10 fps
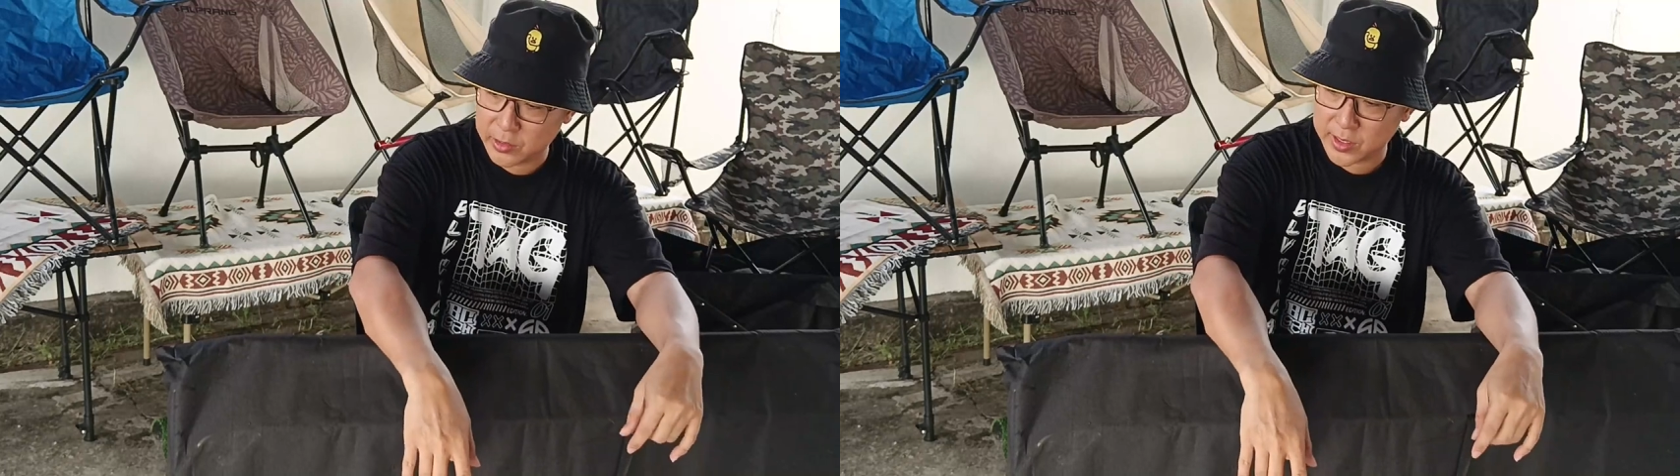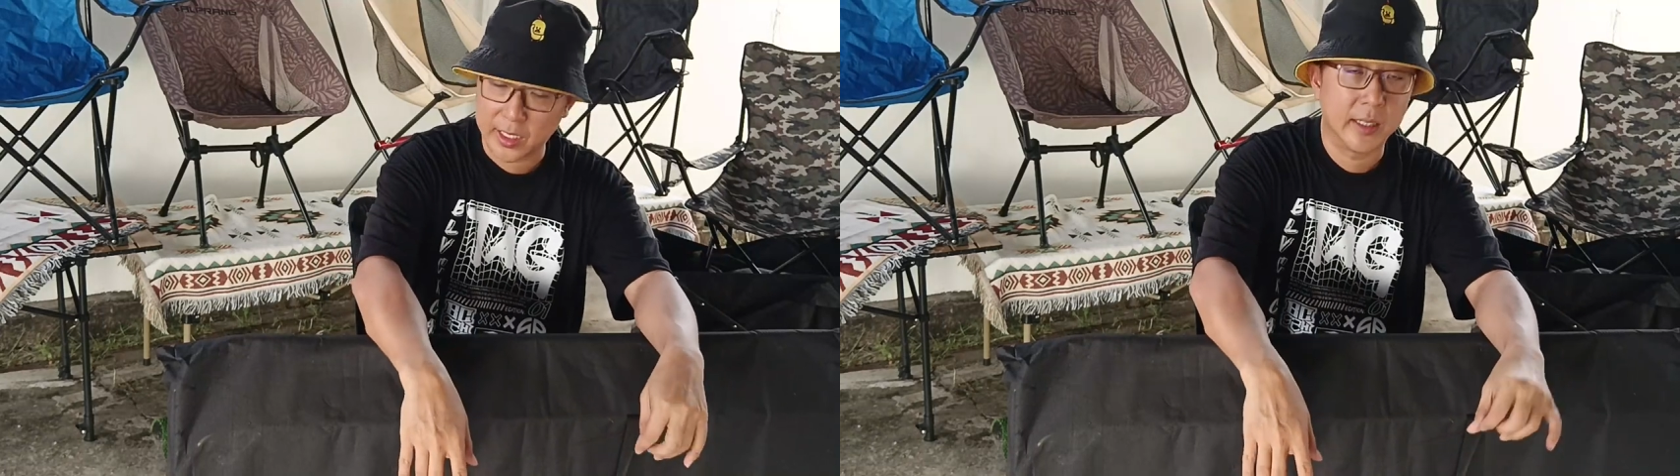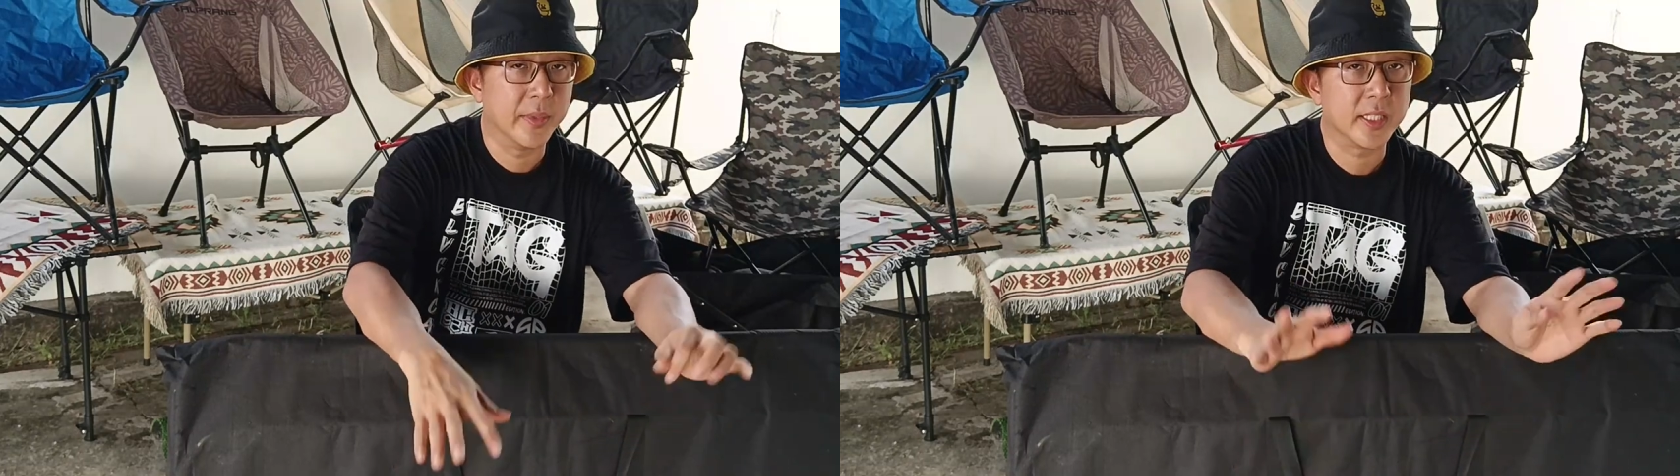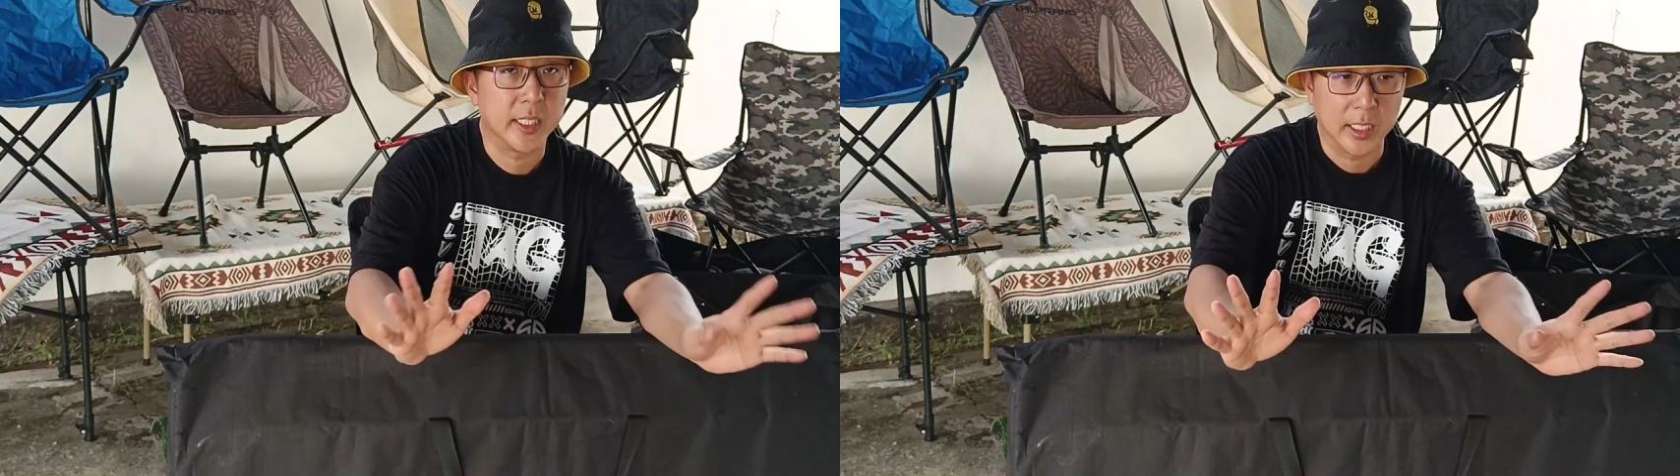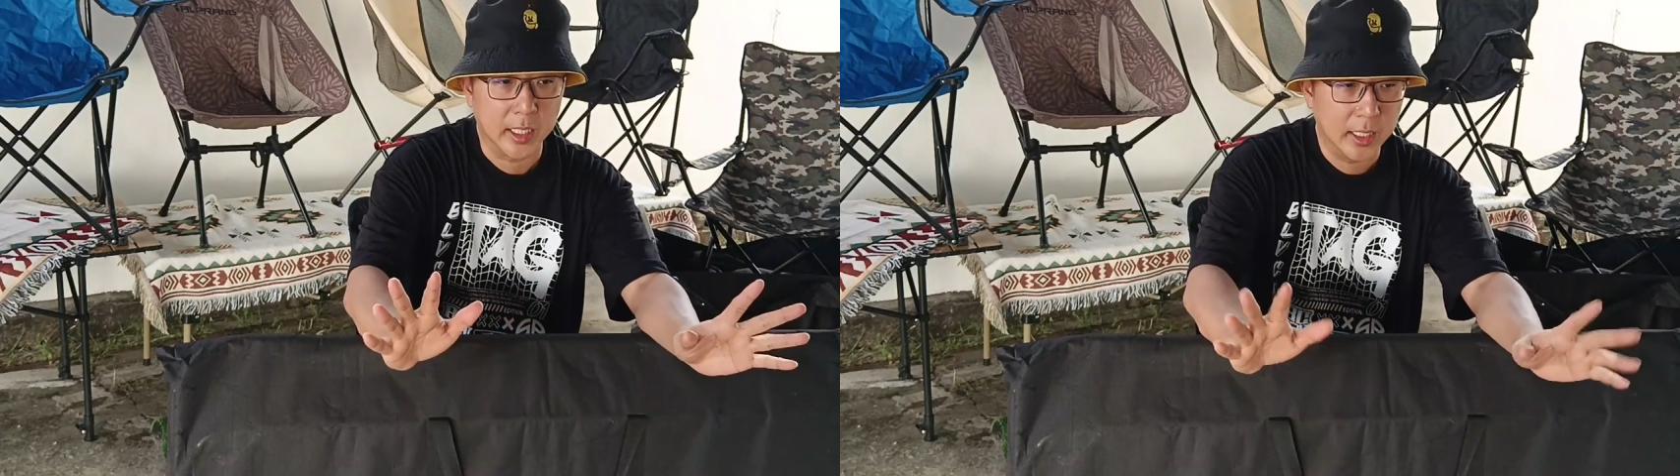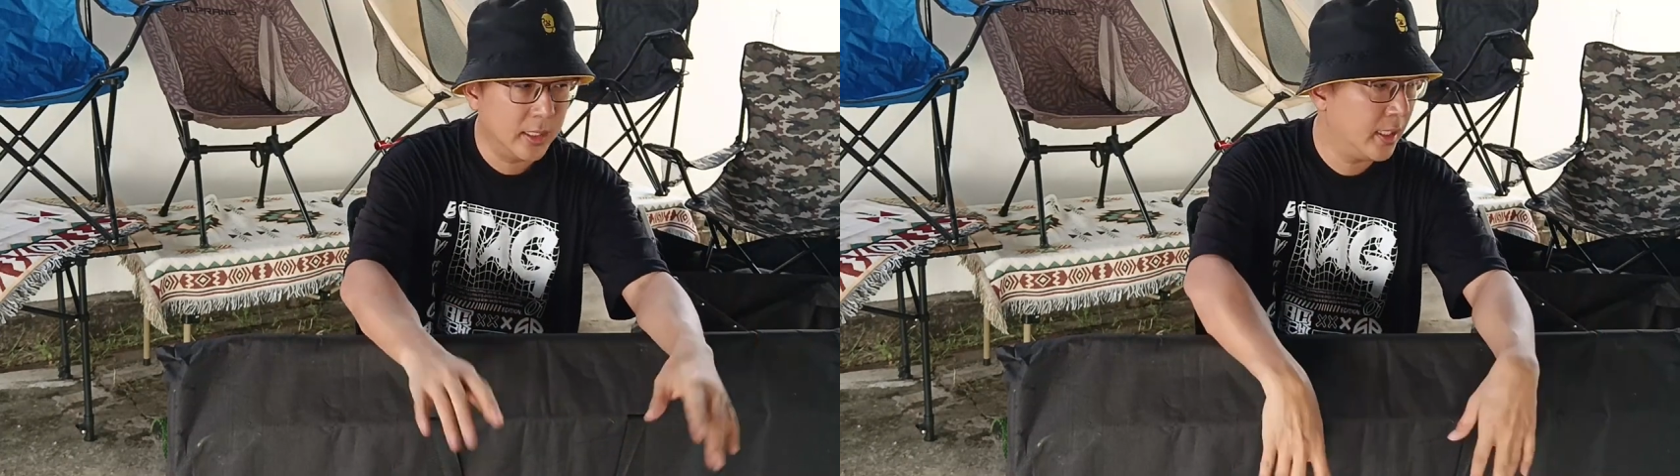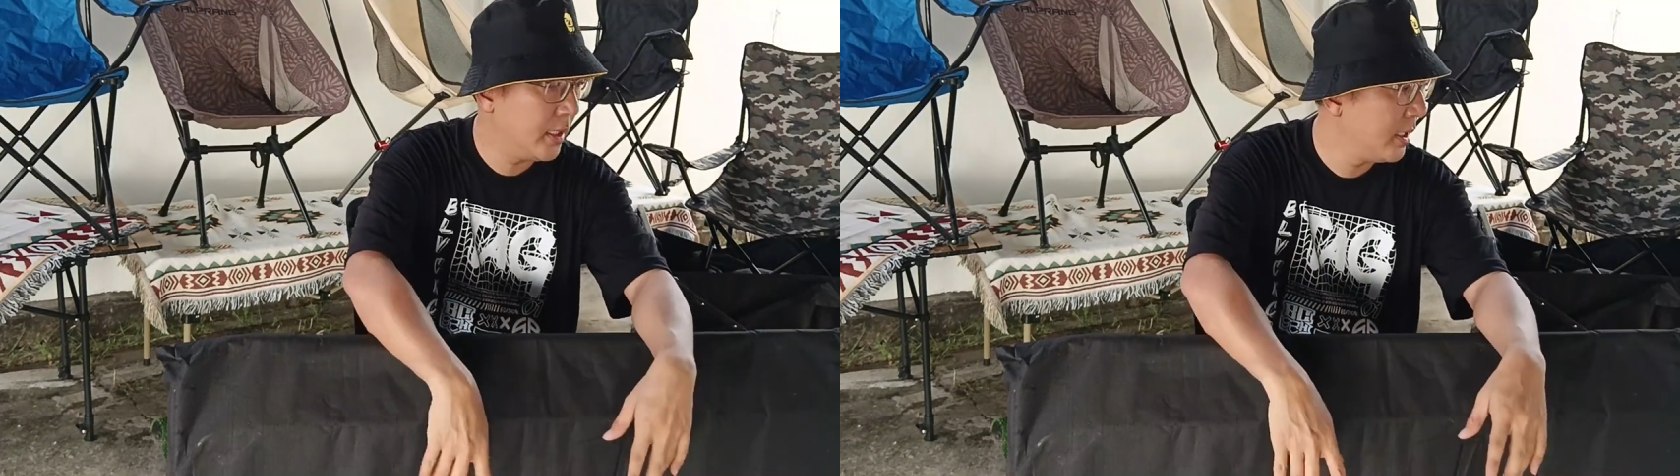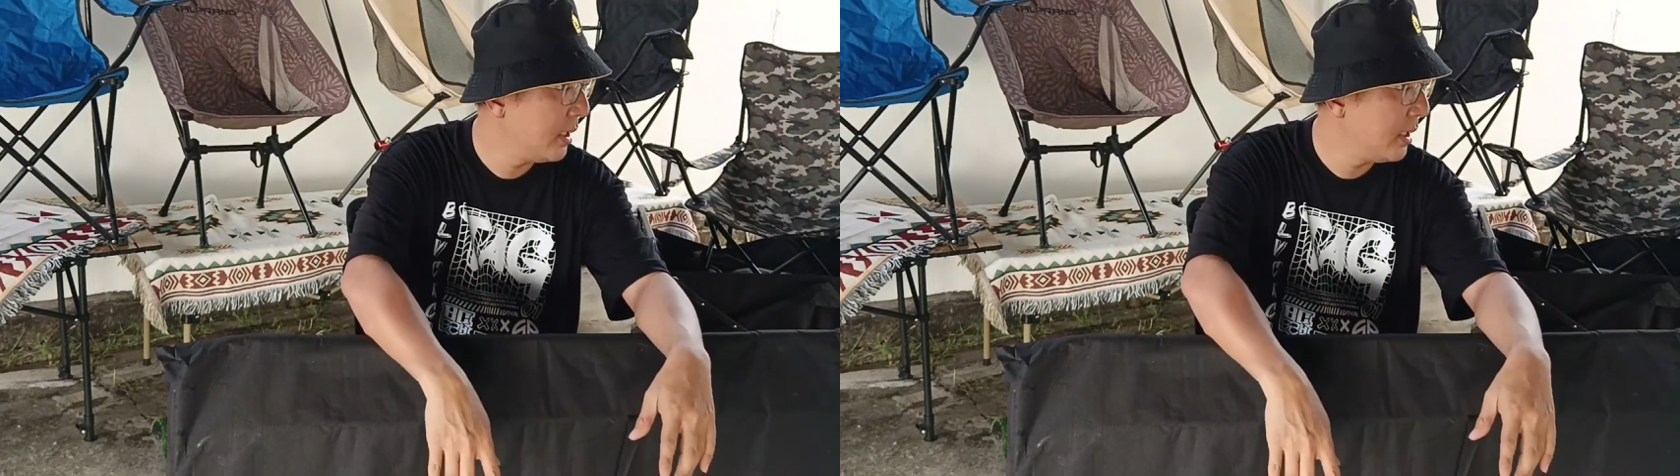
kerusi kebik single,